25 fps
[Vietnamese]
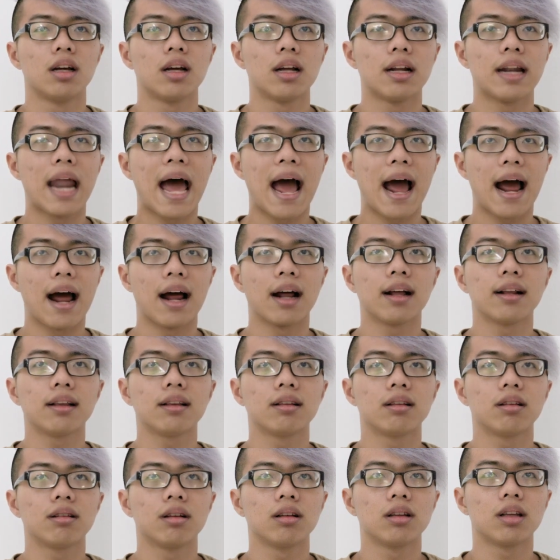đã
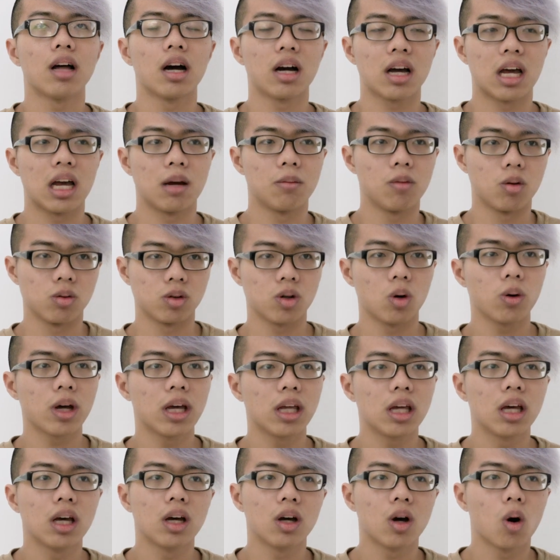thực hiện một số cái
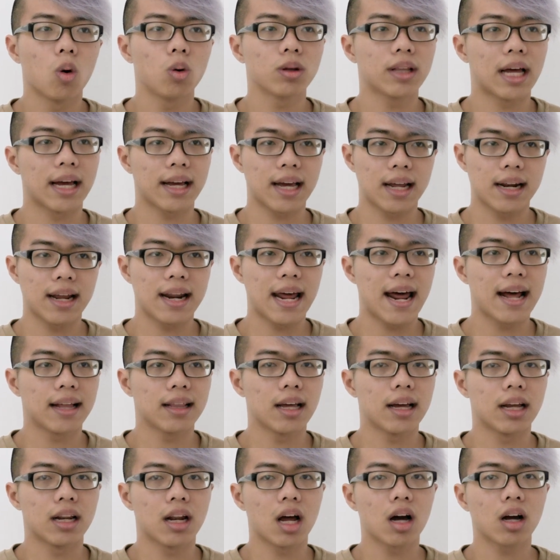nghiên cứu tại Canada
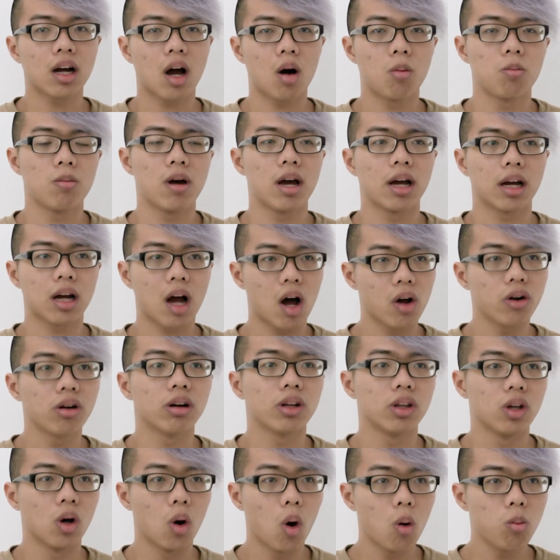thì nó không hề có được
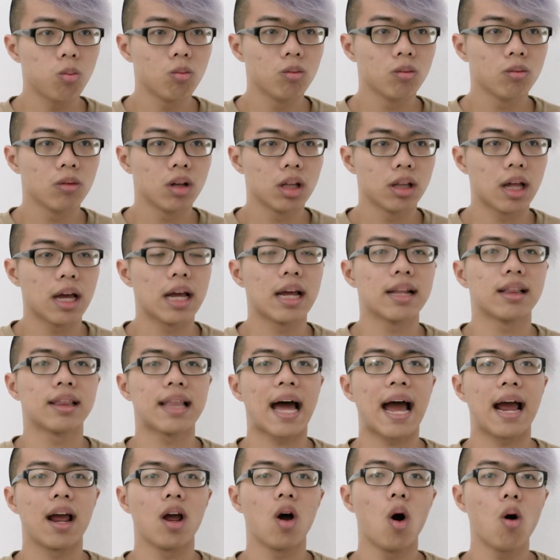như Úc. Thì
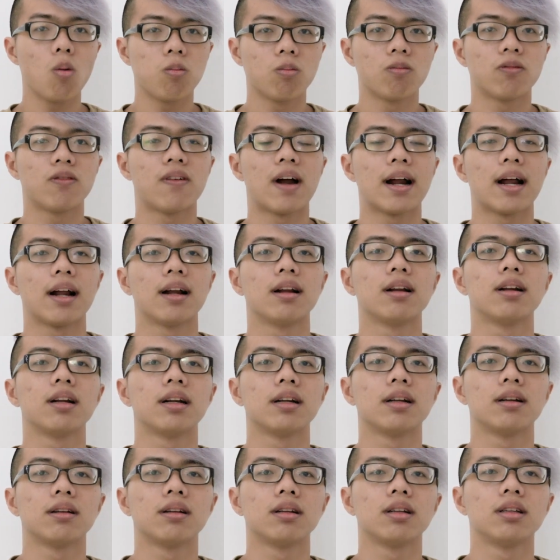tại Úc và
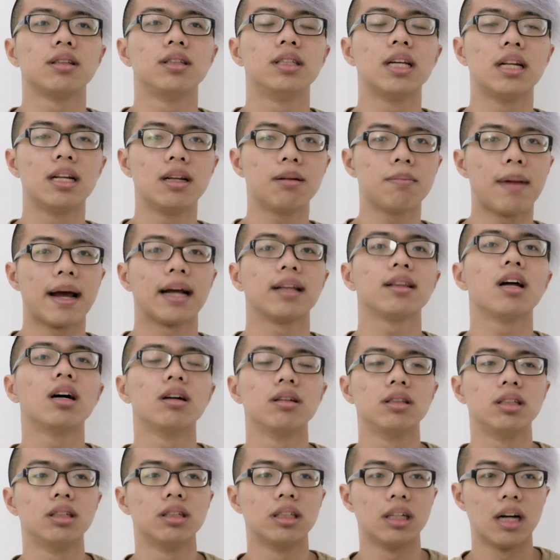chính bản
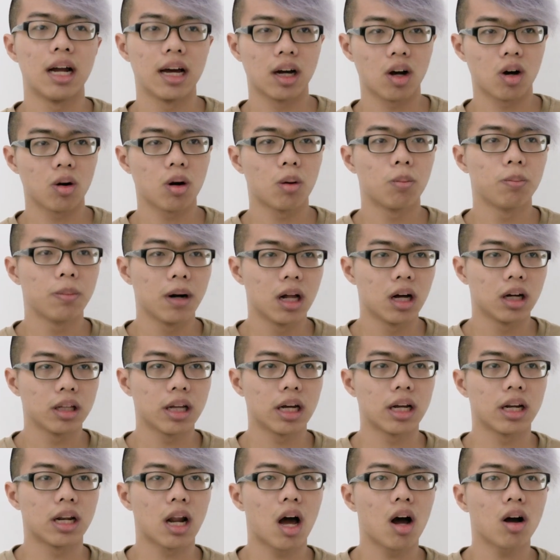thân trường Le Cordon Bleu
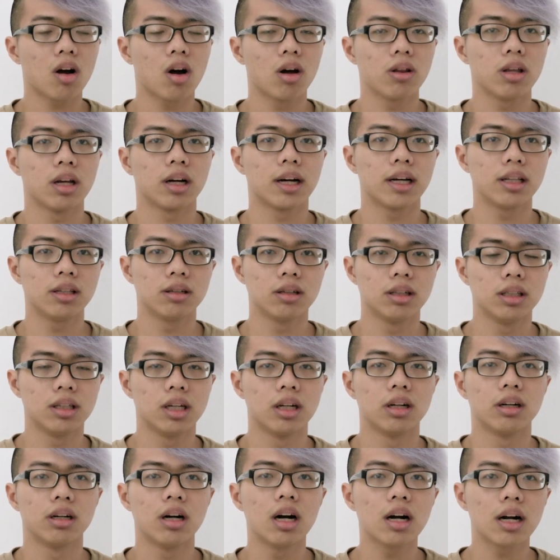thì nó có những cái chương
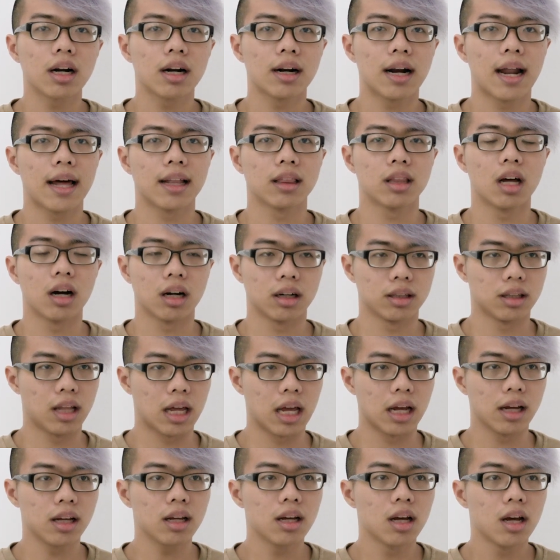trình rất là thực
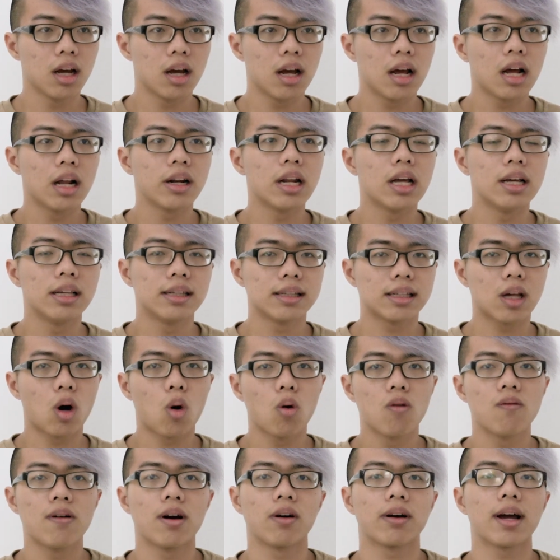tiễn, đi
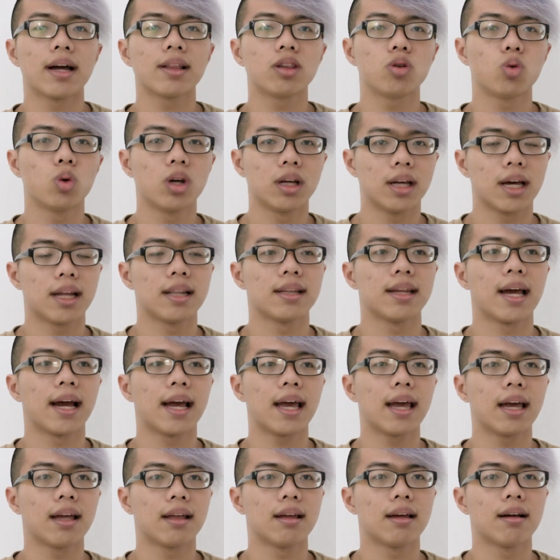sâu vào các chuyên ngành chẳng
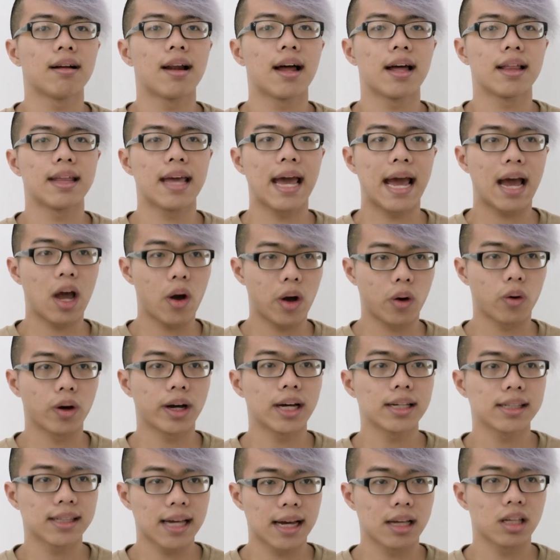hạn như là nhà hàng và
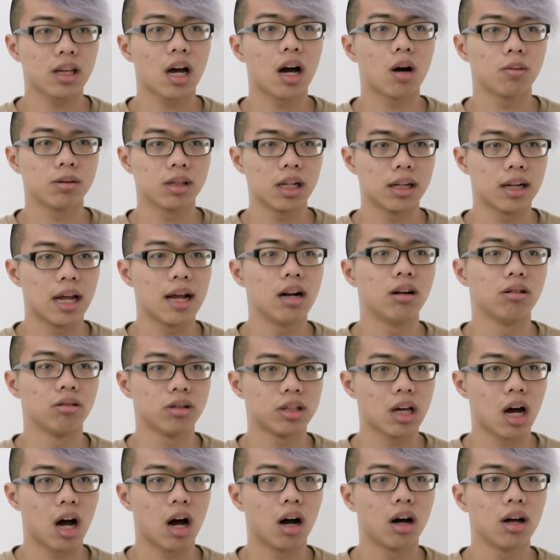khách sạn cho học sinh để lựa
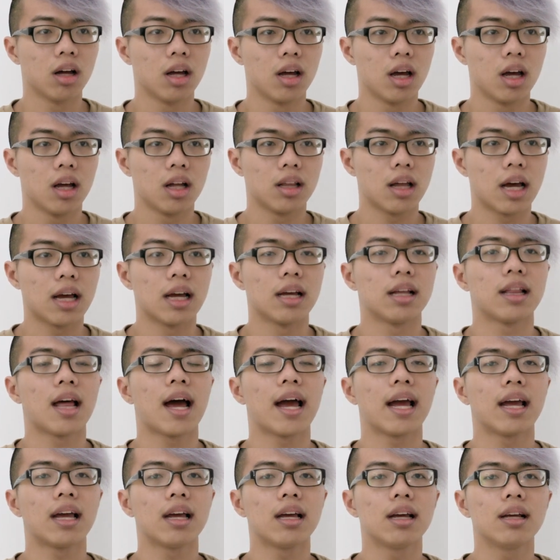chọn. Thì
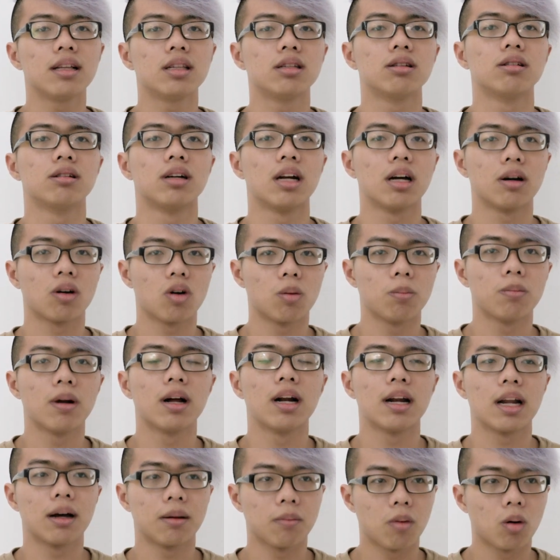thấy trường Le Cordon Bleu
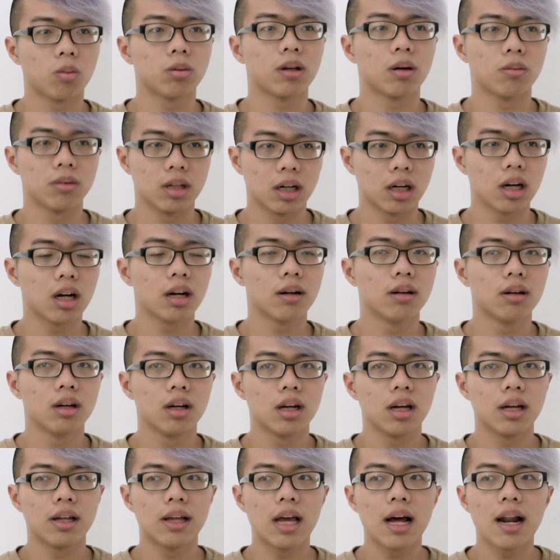là một trong những,
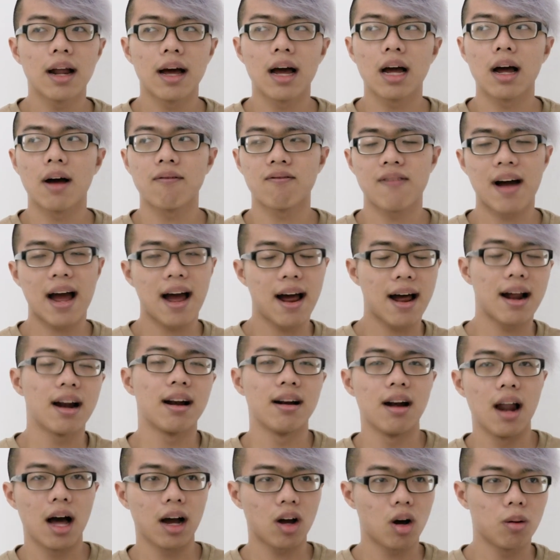và
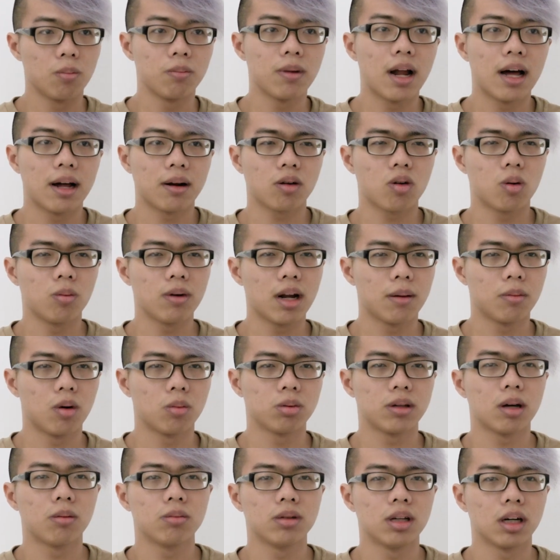Le Cordon Bleu cũng là một
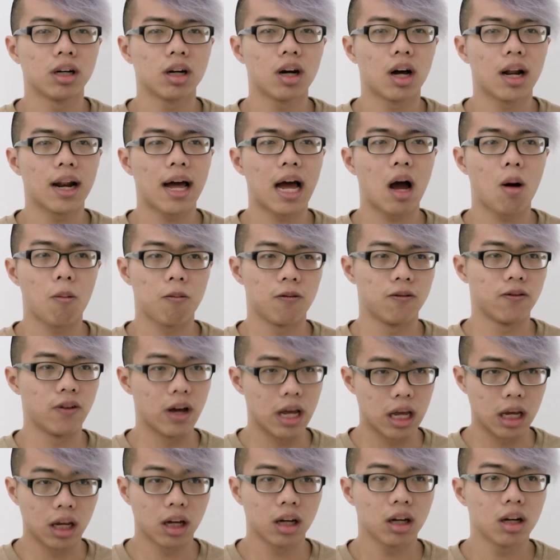trong những gọi là học
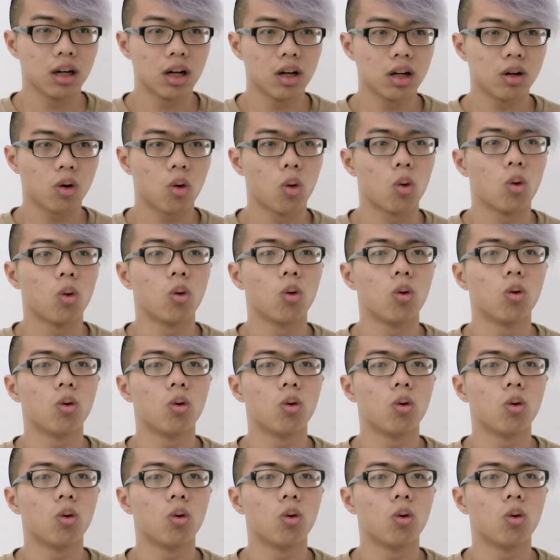viện của